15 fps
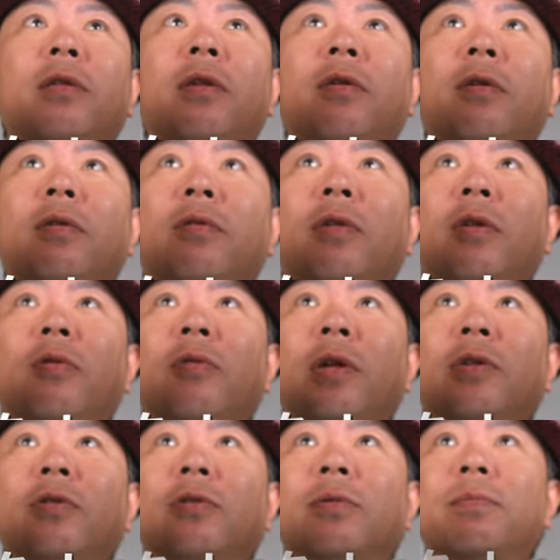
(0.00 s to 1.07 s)
で、
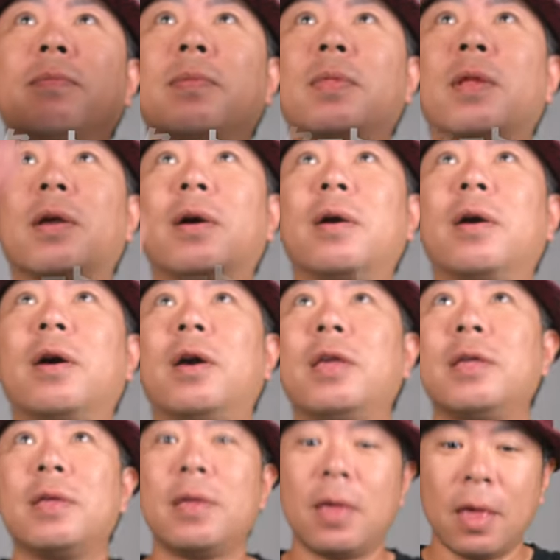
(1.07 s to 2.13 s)
Z30。は
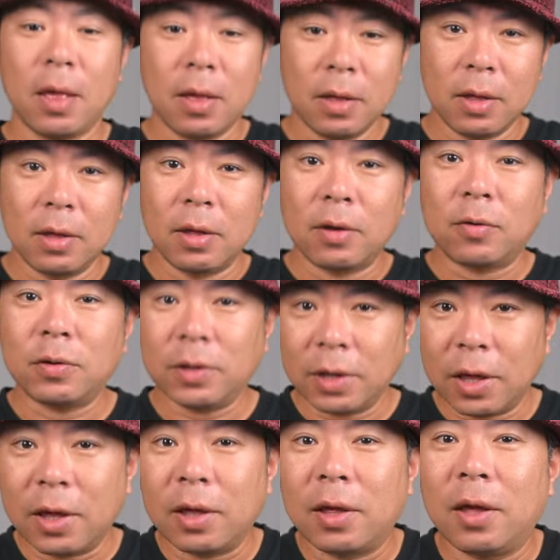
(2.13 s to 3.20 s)
い。これで
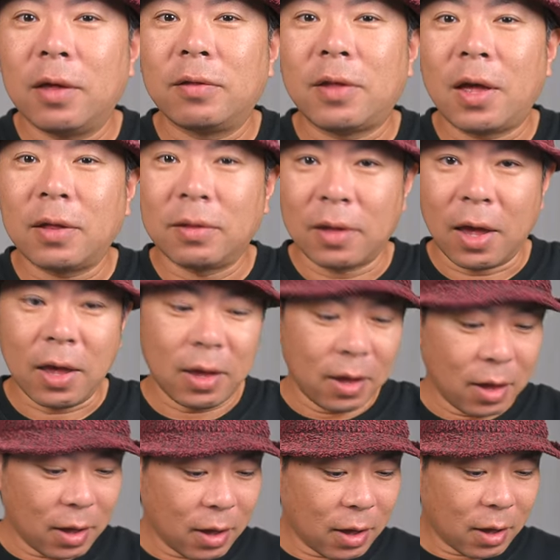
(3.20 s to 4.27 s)
ね、3台、
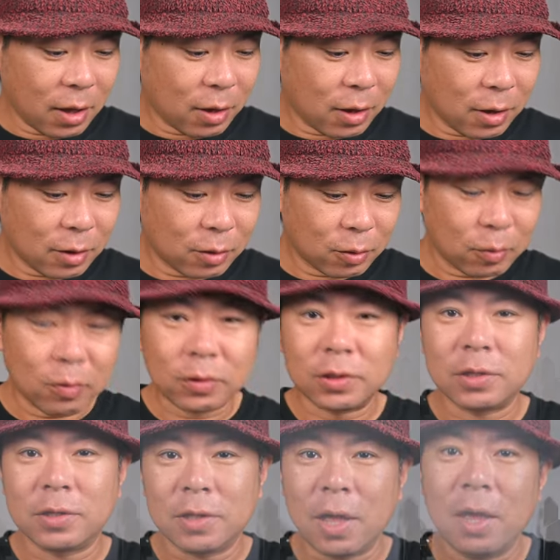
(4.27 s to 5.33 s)
えー、同
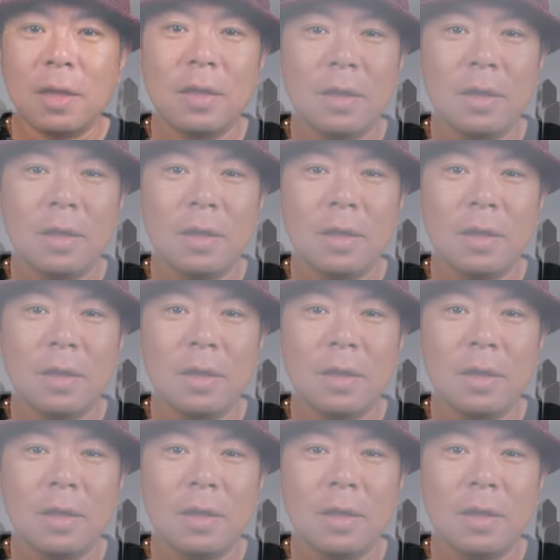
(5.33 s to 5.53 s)
時にね、